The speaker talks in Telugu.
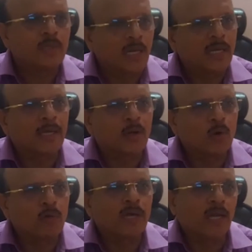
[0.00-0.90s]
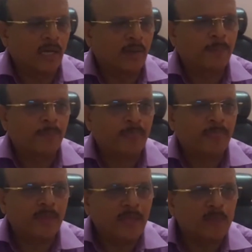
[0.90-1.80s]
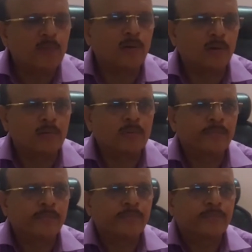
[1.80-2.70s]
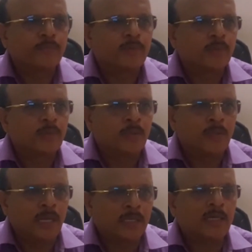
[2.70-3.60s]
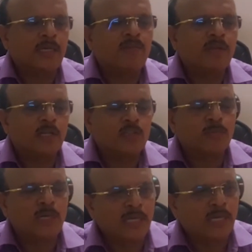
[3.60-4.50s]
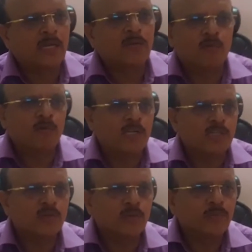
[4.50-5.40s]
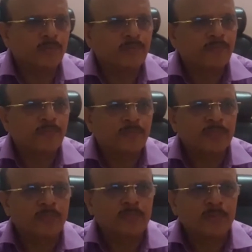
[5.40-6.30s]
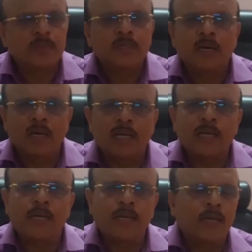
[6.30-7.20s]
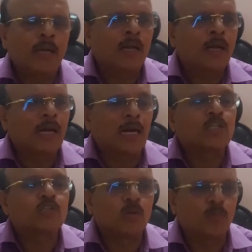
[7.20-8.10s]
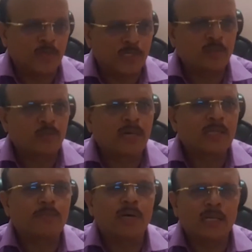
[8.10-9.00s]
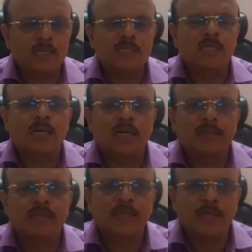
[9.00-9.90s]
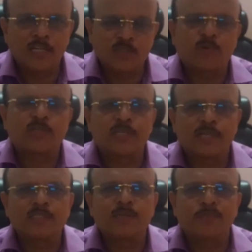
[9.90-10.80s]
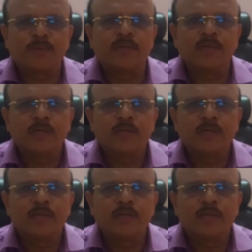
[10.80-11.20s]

అలాగే రెండు వేల ఎనిమిదిలో డాక్టర్ డివిరాజు మల్టీ ఫౌండేషను అలాగే కళ్ళజోళ్ళ ప్రాజెక్టు బాదం బాలకృష్ణ క్లాత్ అండ్ ఐ ప్రాజెక్ట్ అని చెప్పి